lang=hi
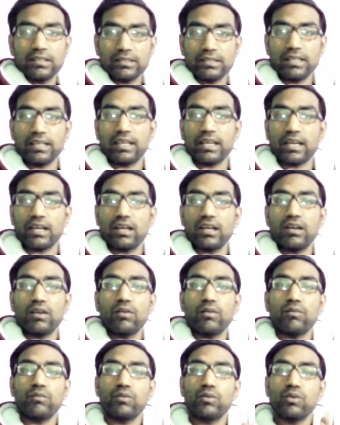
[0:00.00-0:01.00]
ठीक है
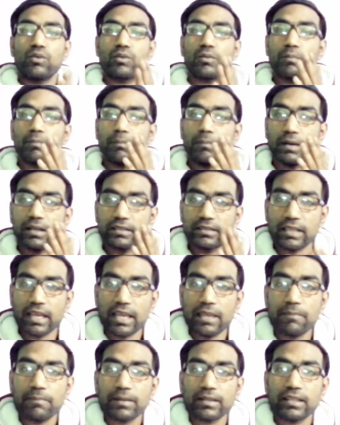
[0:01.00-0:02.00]
वो मज
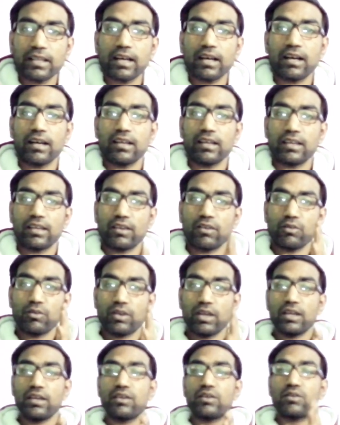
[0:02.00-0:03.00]
नहीं पता
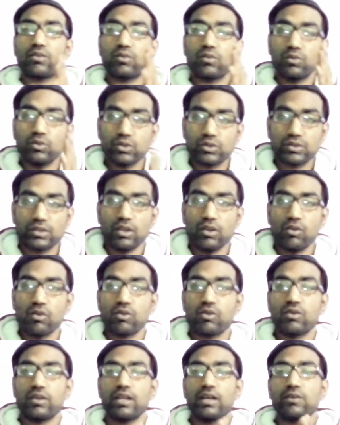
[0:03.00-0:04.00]
क्योंकि कुछ
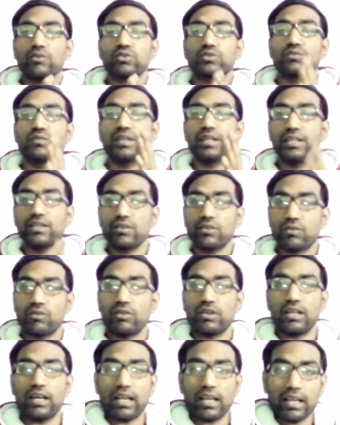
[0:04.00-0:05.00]
लोगों ने उस वीडियो
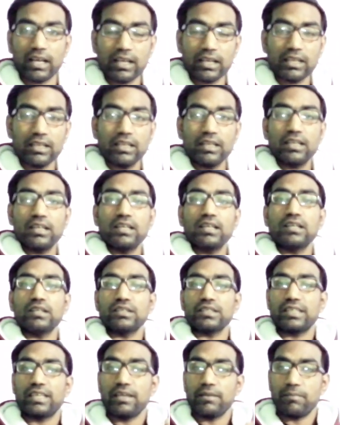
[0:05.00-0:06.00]
को डाला
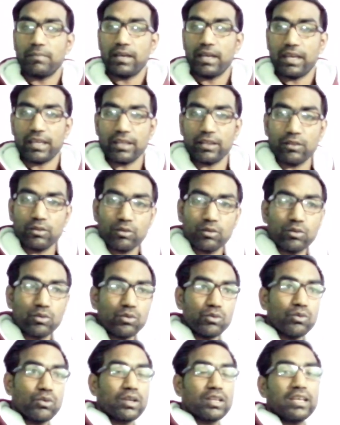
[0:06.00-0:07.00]
कि मैं हिंदू
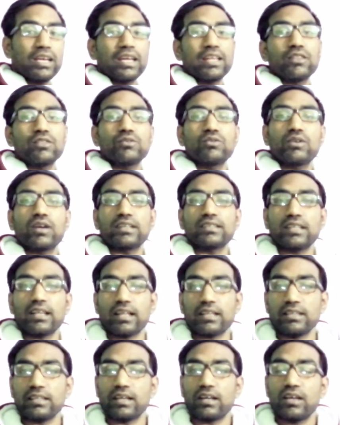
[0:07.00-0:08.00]
हूँ और ये हिंदू घर
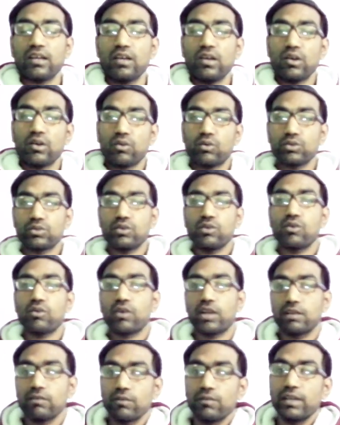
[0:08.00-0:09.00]
जला दिया कुछ
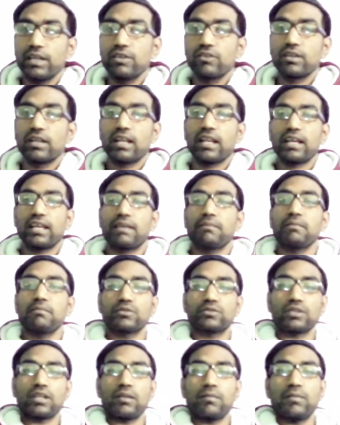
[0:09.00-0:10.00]
लोगों ने वो वीडियो डाला कि मैं
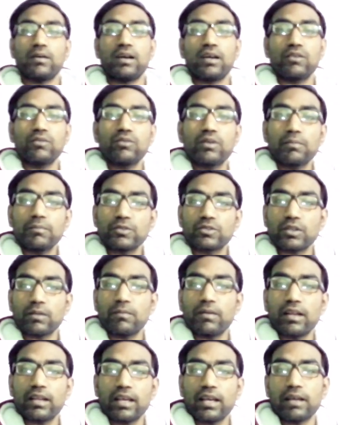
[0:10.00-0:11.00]
मुसलमान हूँ और
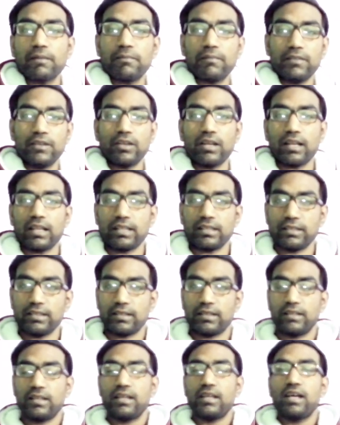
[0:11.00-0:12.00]
मुसलमान के घर में वीडियो डाला दिया